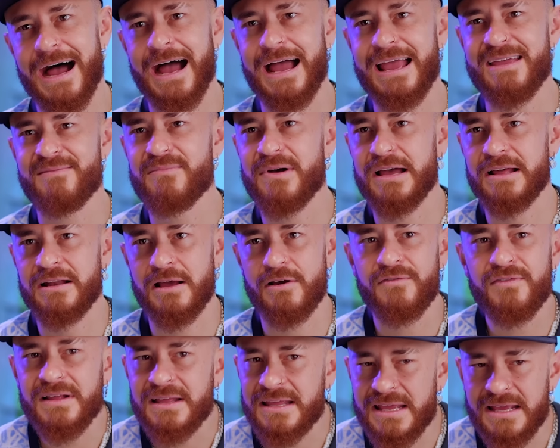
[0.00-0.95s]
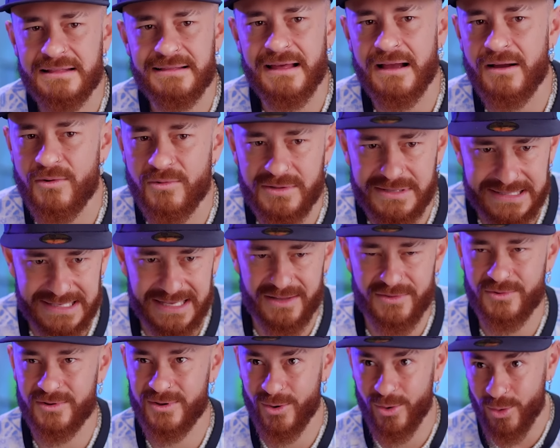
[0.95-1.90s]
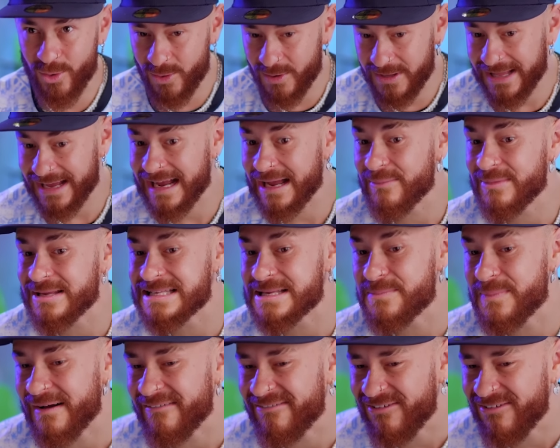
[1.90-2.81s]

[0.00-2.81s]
Aí, mano, eu falei, o que que tá acontecendo? No que eu coloquei a cabeça para